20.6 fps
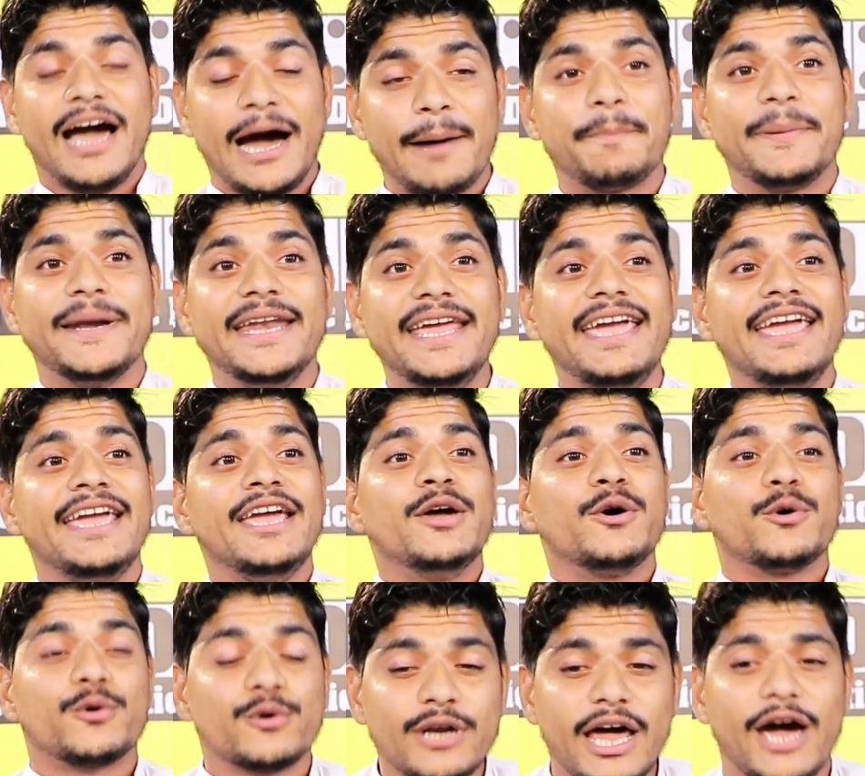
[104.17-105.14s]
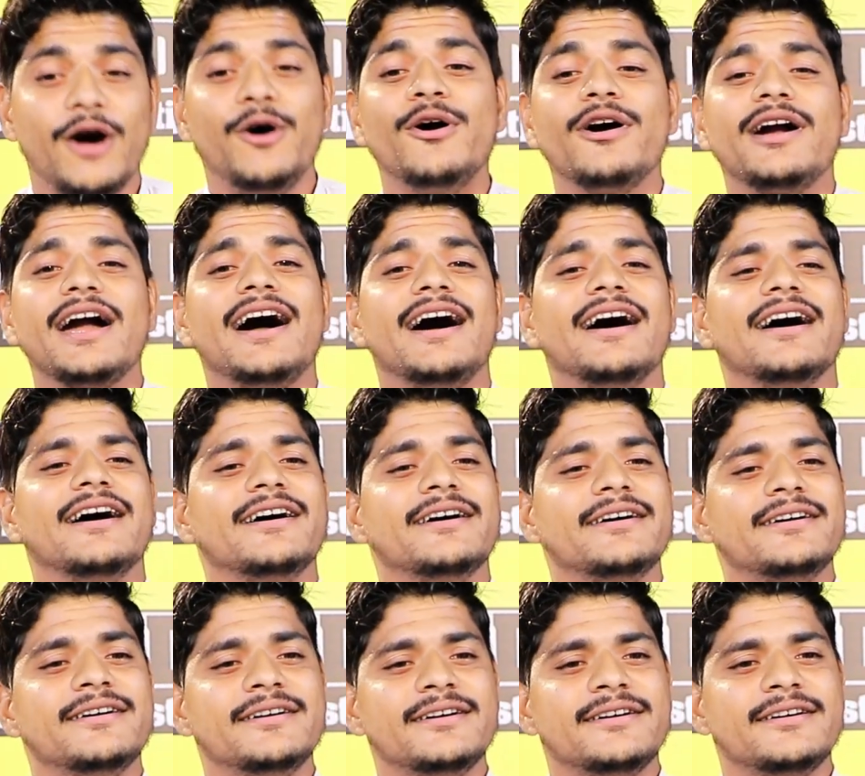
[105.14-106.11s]
अपने गुनाहों का
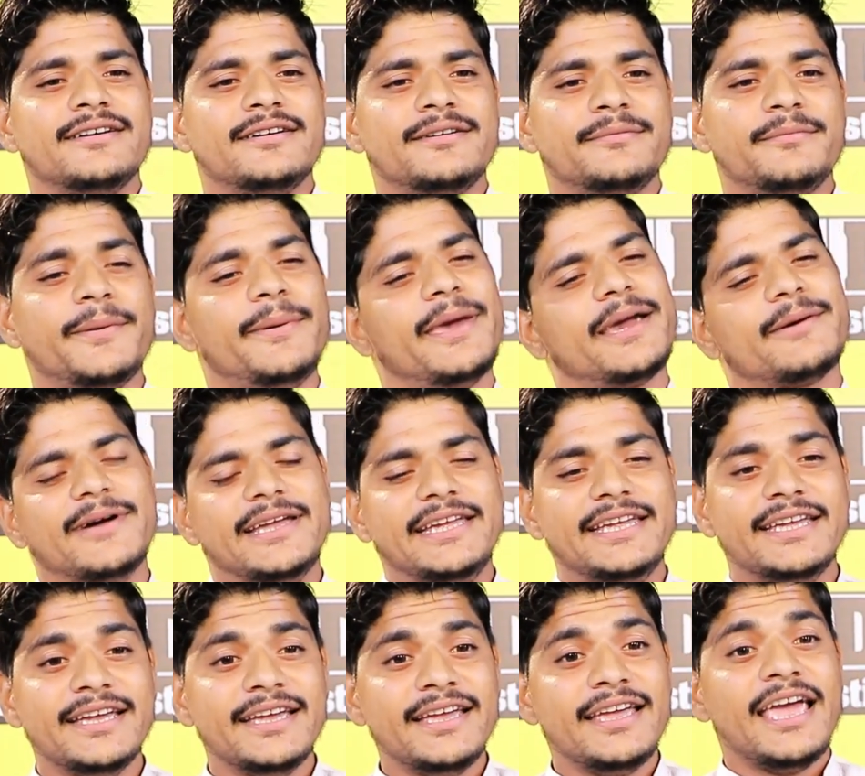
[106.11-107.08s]
विवेक भाई